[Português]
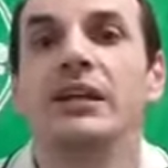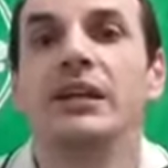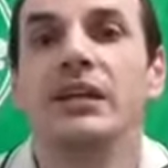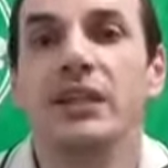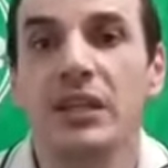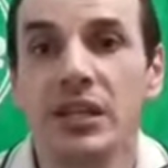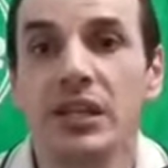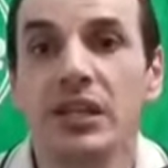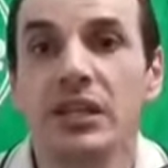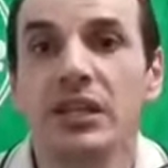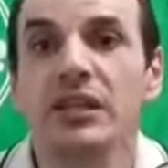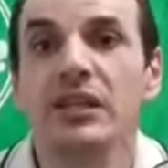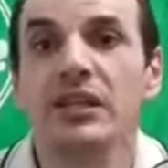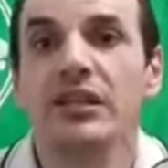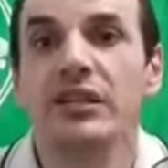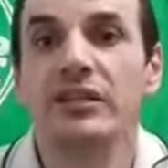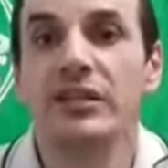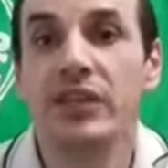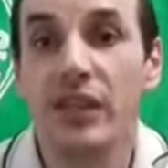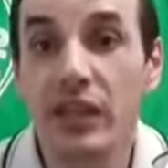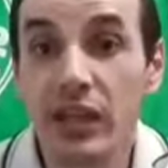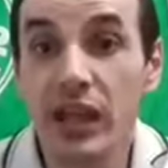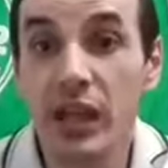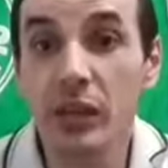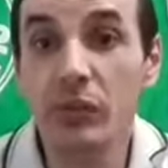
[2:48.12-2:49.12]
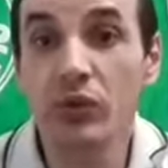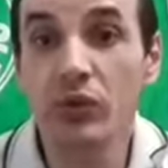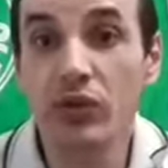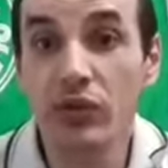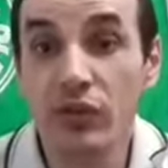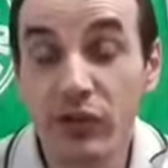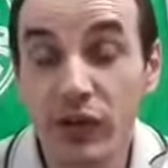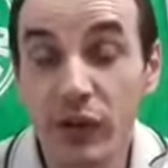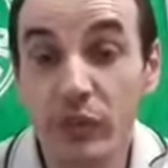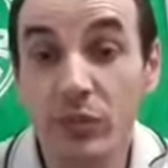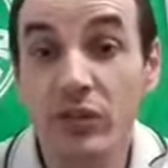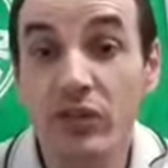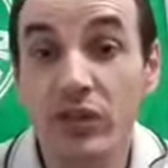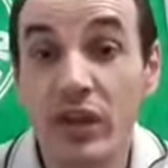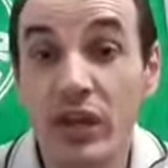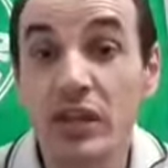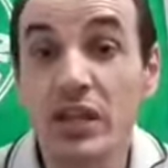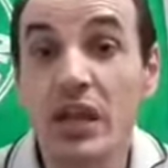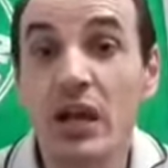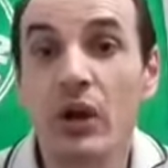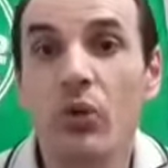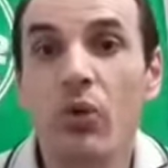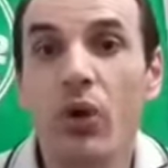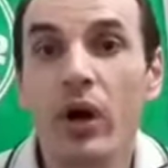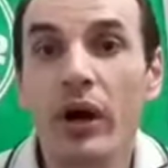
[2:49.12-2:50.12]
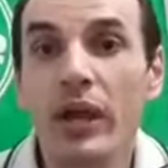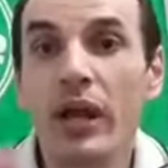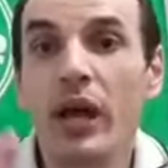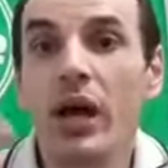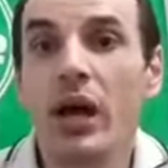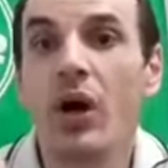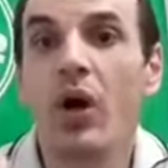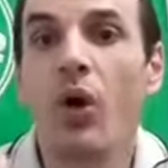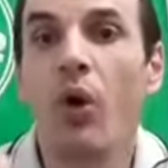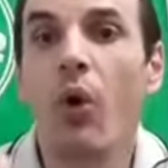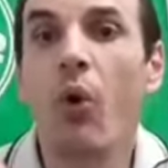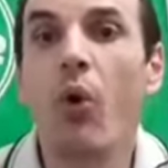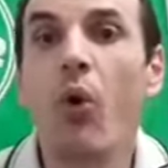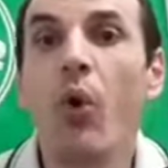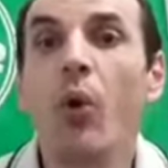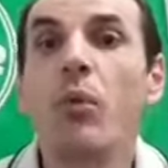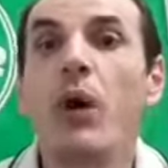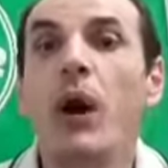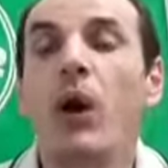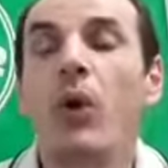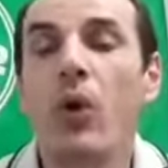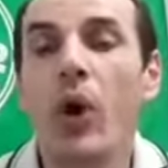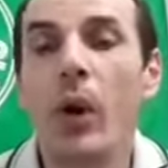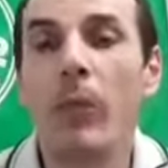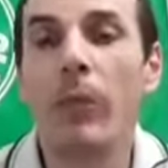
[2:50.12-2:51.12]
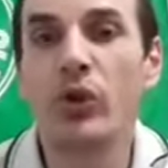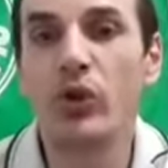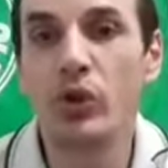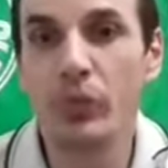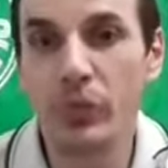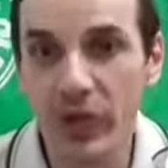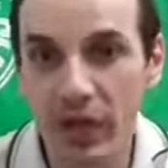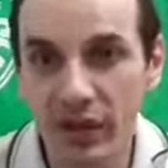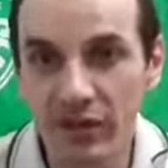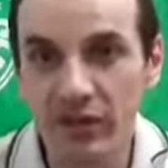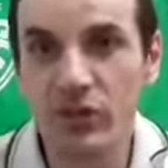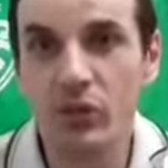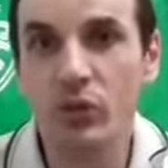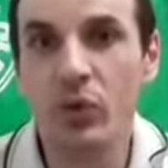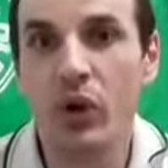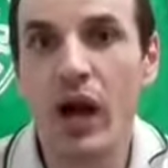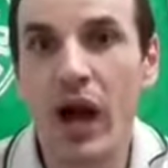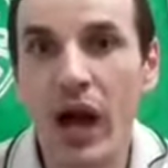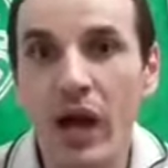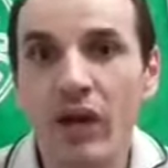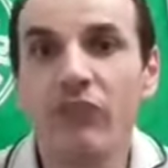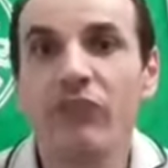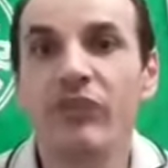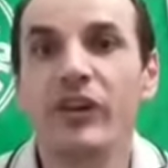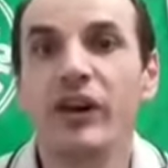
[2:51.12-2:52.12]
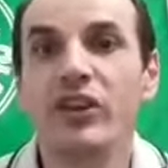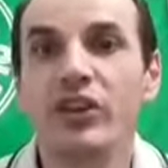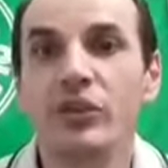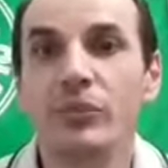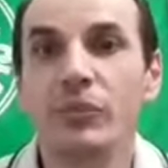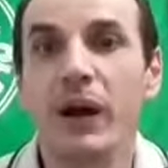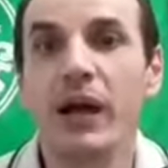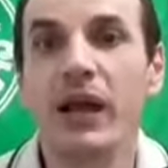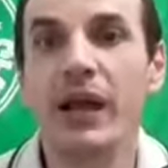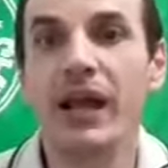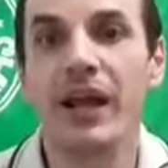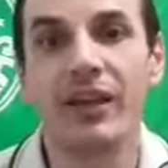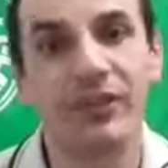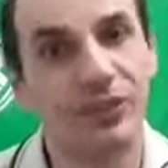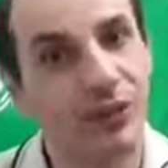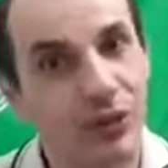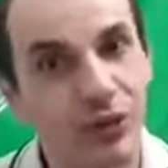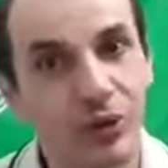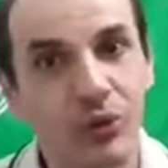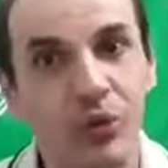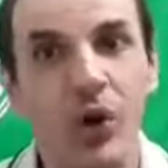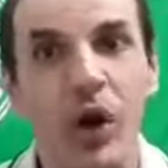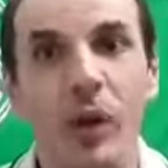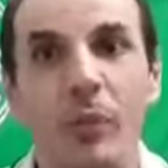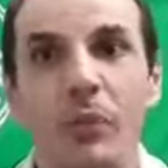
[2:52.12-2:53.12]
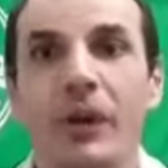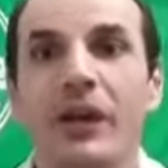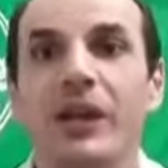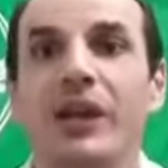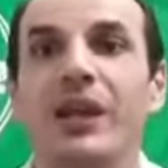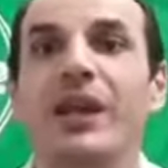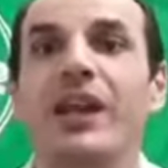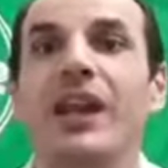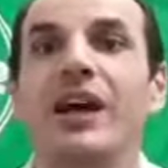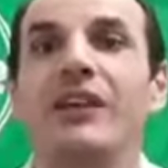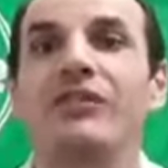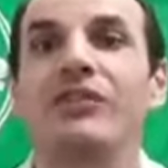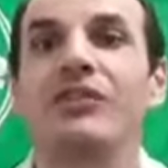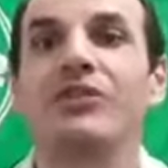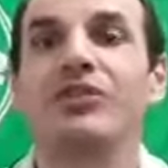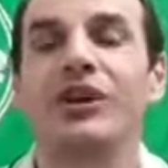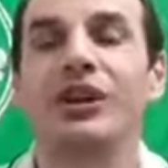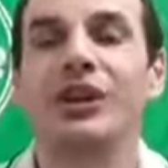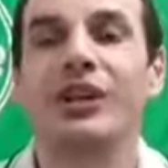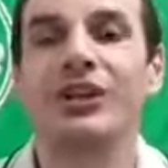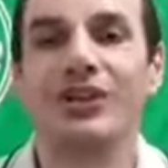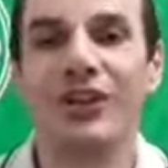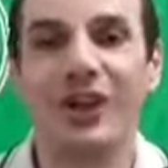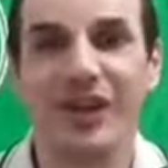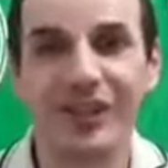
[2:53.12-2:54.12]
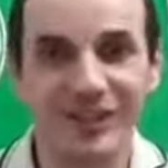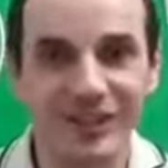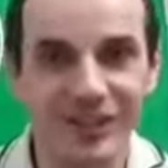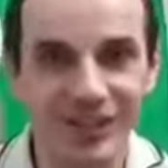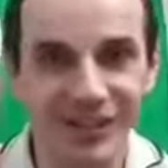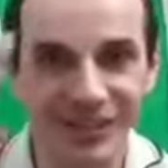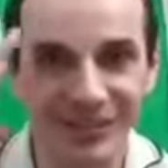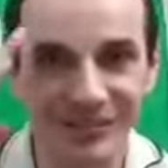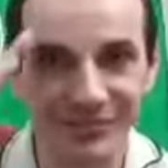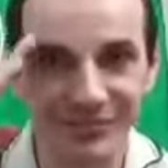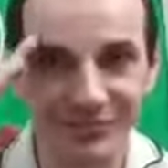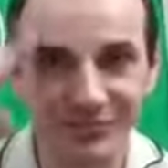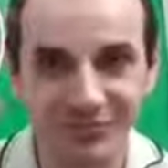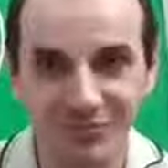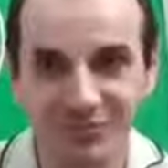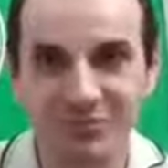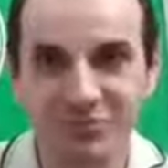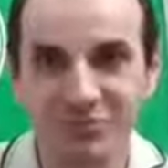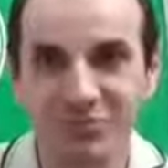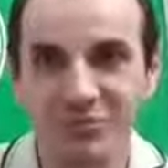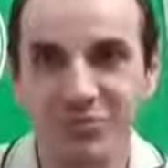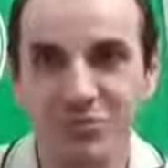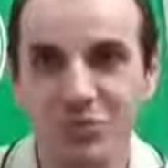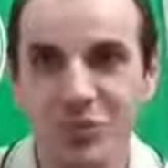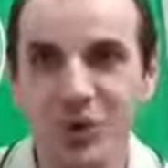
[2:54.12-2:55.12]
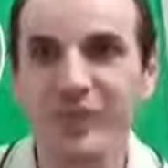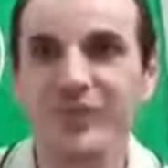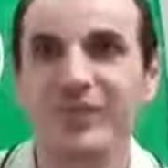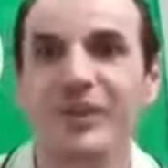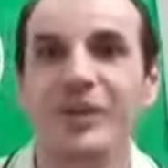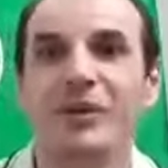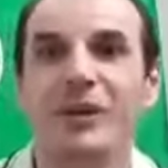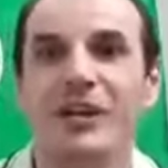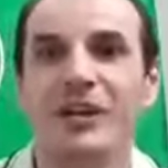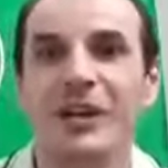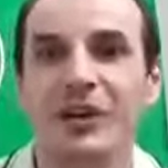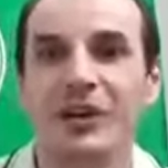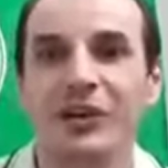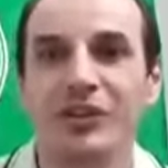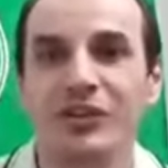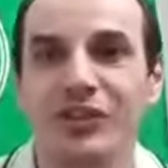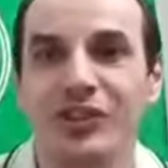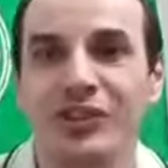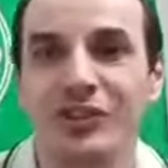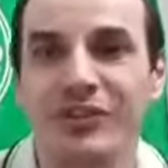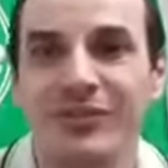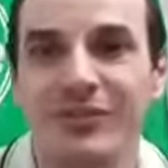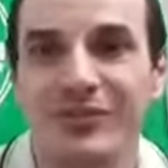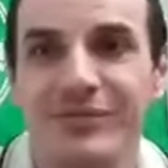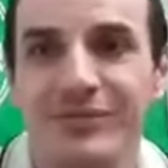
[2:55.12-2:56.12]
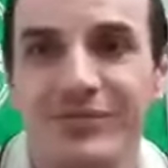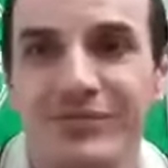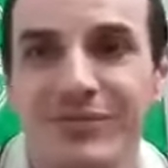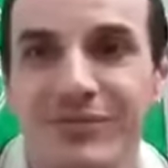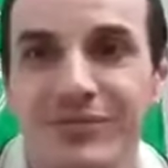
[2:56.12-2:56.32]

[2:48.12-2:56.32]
E seguimos firmes aí agora rumo à Copa do Brasil. Avante palestra, Scope, aqui lá, vitória nossa. Boa semana, garotinho!